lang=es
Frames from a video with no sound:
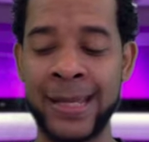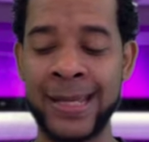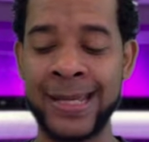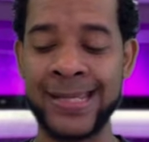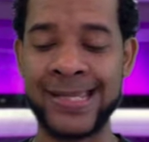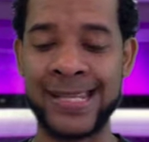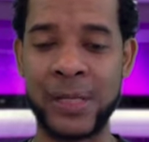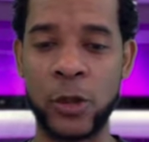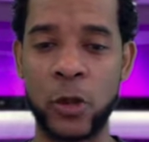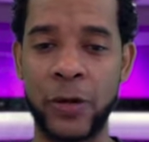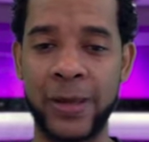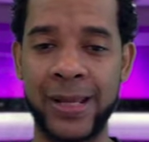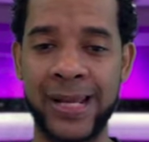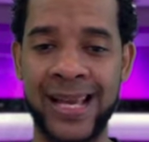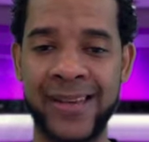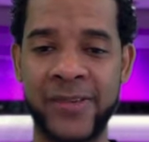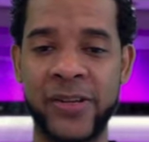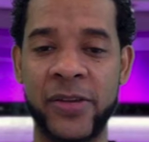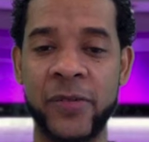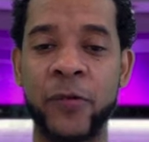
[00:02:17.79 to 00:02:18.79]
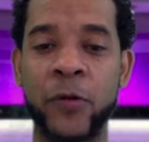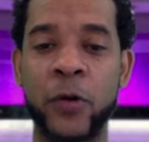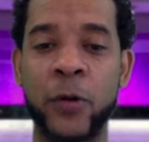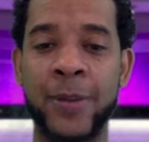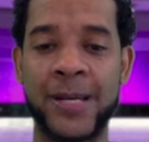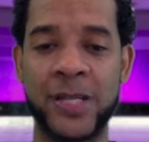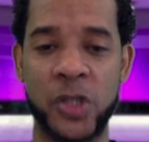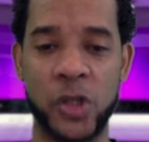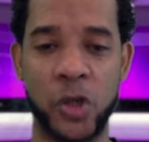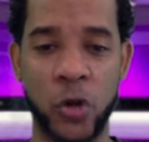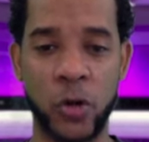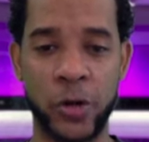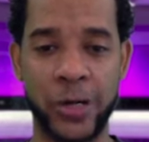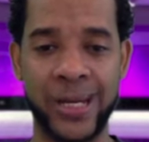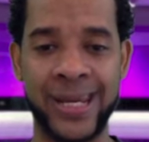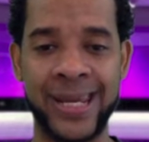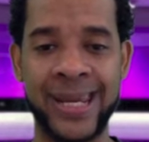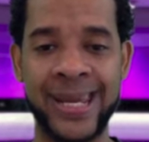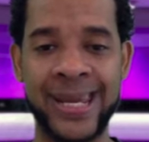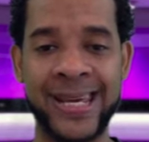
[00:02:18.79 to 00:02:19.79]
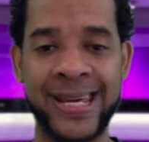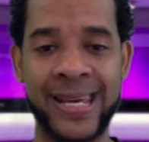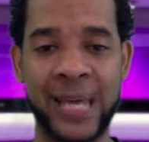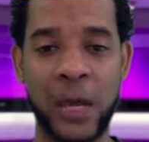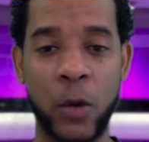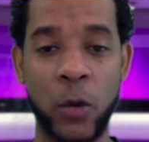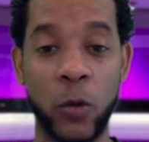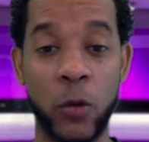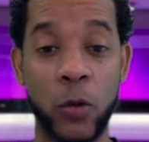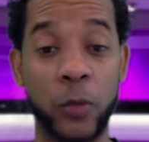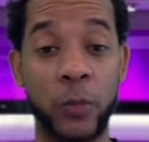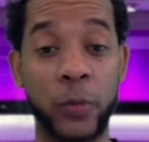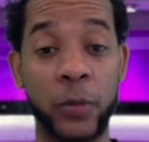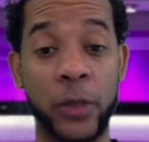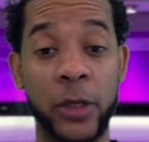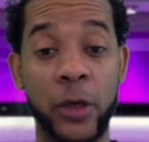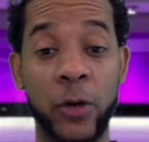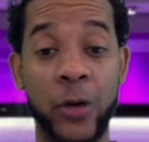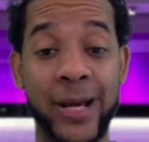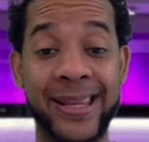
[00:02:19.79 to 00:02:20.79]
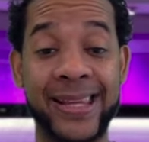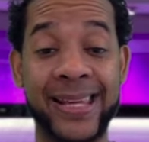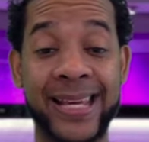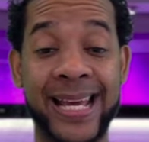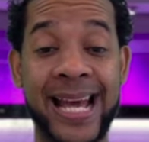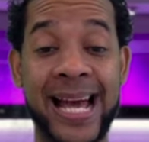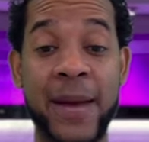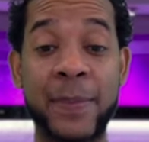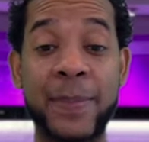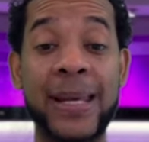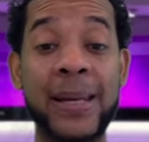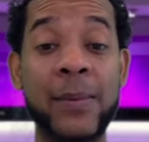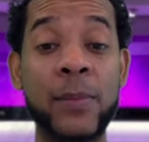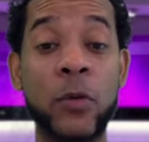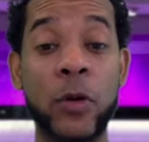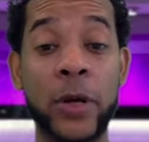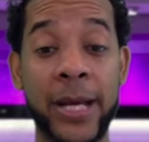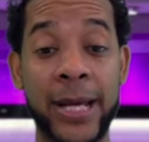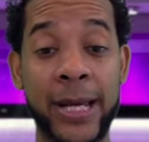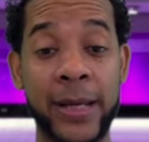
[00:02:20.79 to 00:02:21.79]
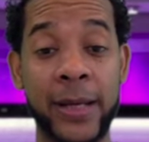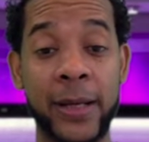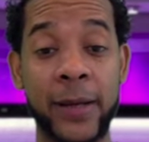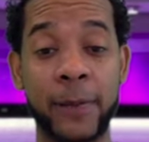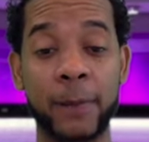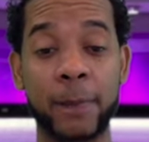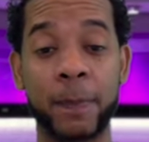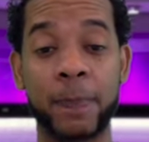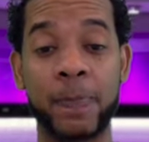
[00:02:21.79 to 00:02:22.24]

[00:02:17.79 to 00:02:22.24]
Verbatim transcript: sino de las informaciones que uno, porque oigan, de cada mil mujeres,